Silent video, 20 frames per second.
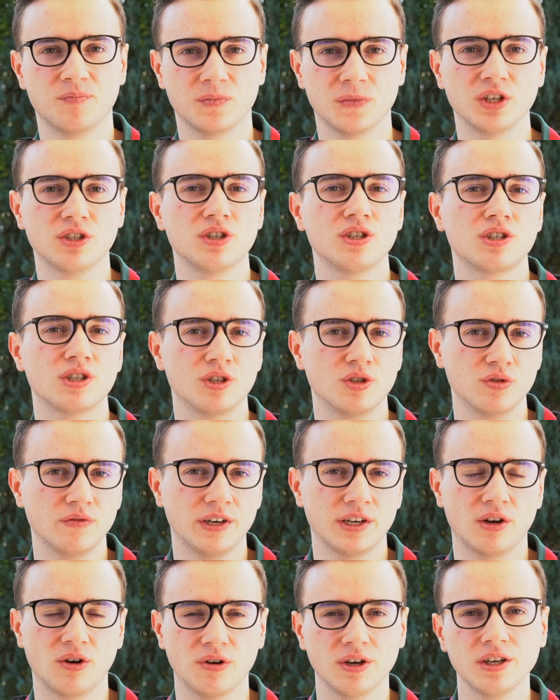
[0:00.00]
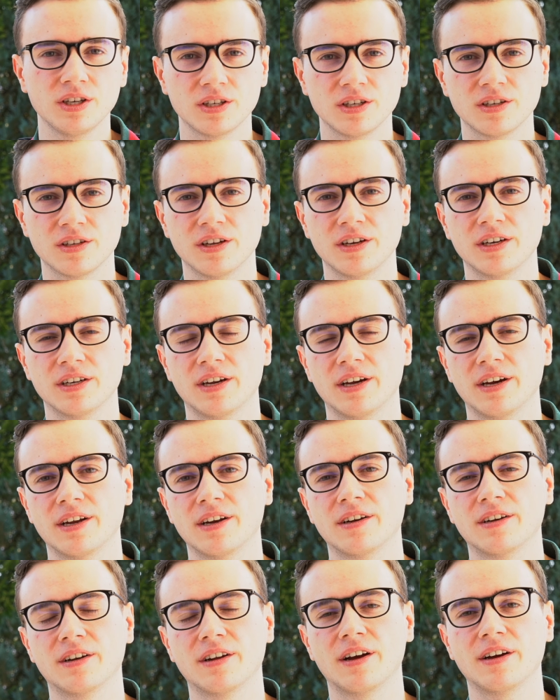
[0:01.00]
Das ist insoweit auch richtig. Ne, der
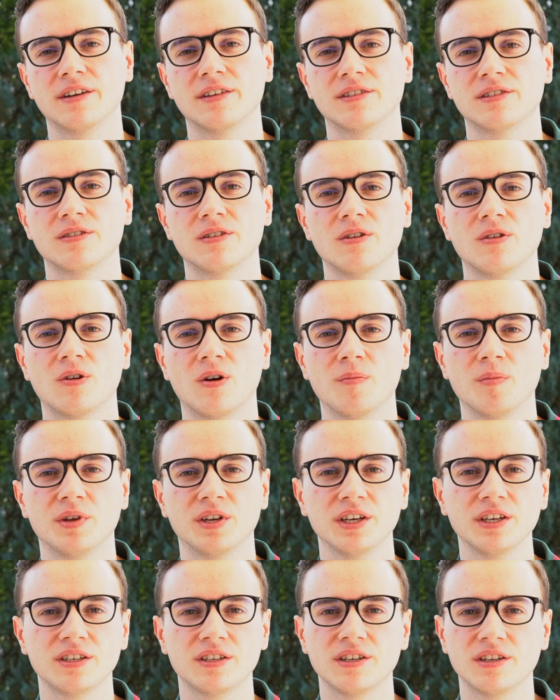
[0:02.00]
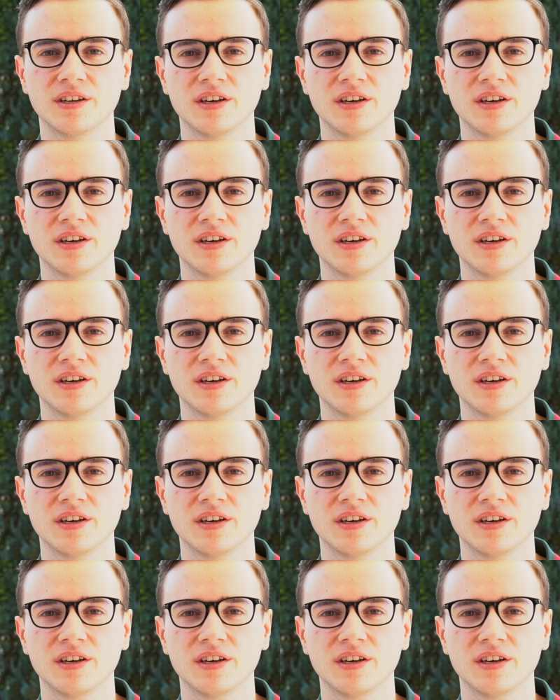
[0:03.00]
Gedankengang ist komplett richtig.